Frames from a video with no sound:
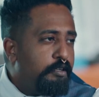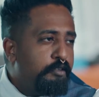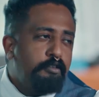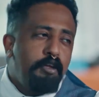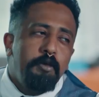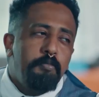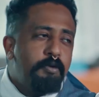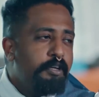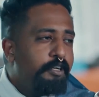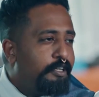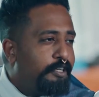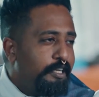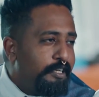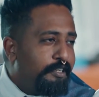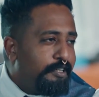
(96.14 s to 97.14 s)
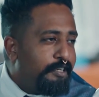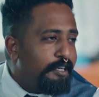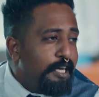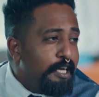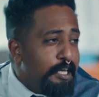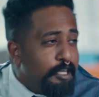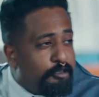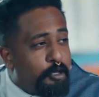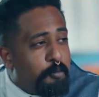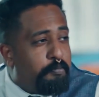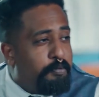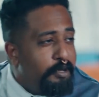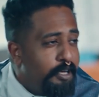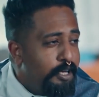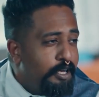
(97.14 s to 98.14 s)
الله يبارك لك
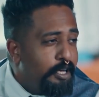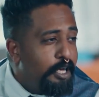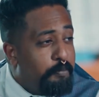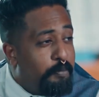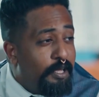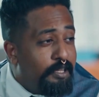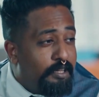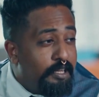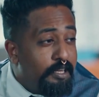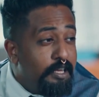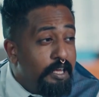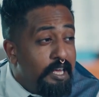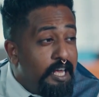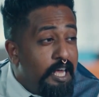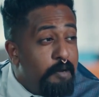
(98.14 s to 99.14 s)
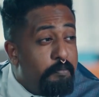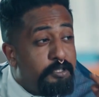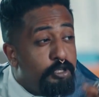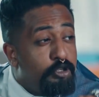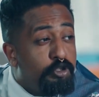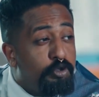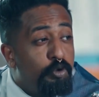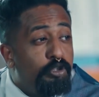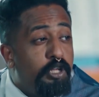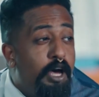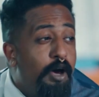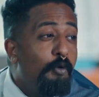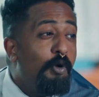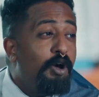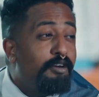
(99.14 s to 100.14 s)
طب آه، البدلة ألبس
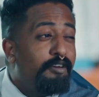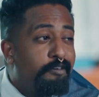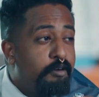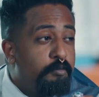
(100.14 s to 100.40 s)
السوداء ولا